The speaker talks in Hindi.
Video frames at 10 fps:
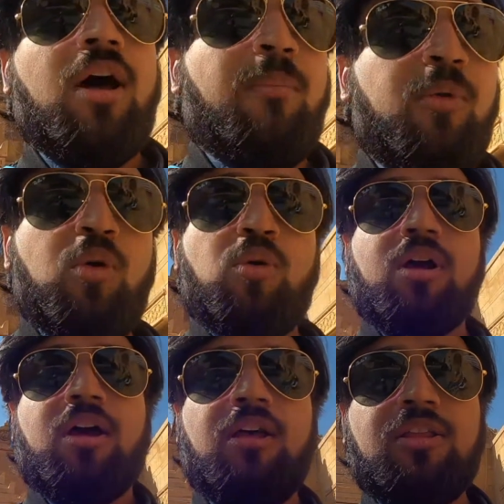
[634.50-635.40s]
हाँ। तो हम लोगों
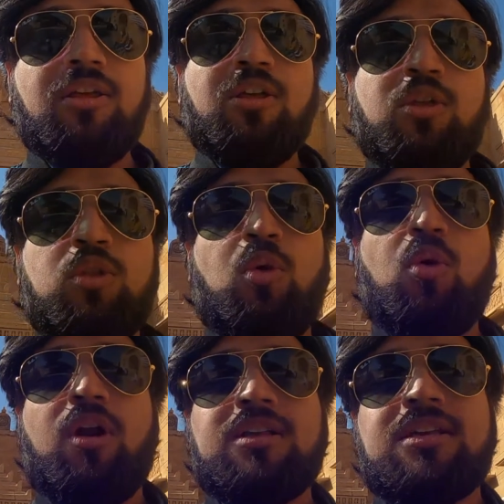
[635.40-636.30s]
का
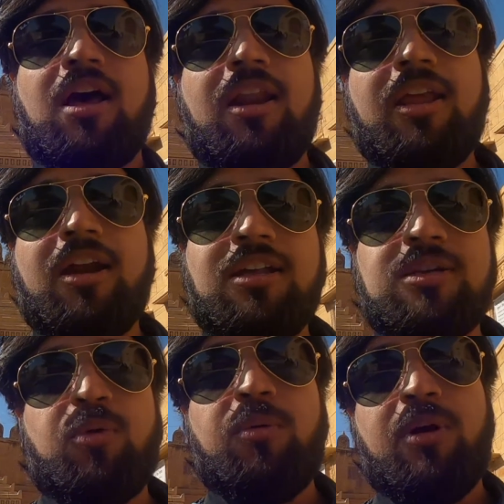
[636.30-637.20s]
थोड़ा सा आने का
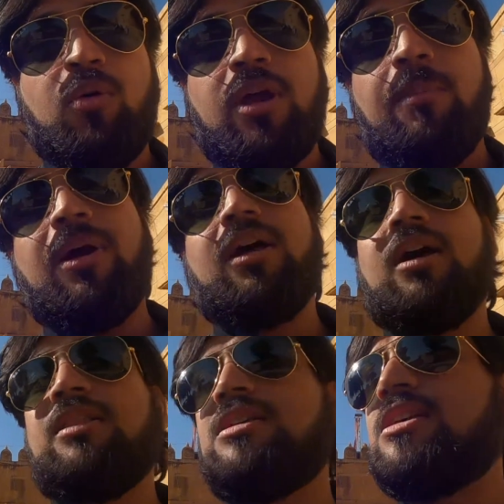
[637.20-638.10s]
डिसअपॉइंटमेंट हो गया बट
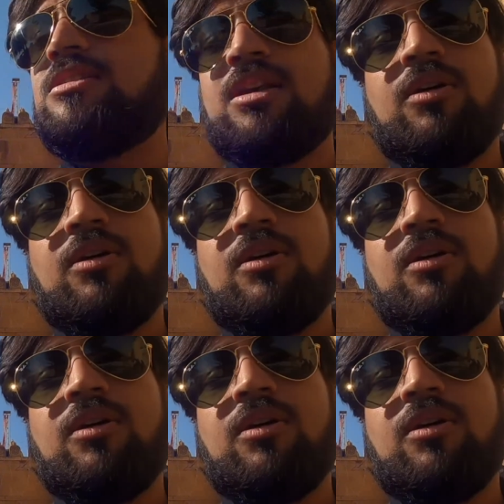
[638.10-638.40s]
हाँ दिस इज़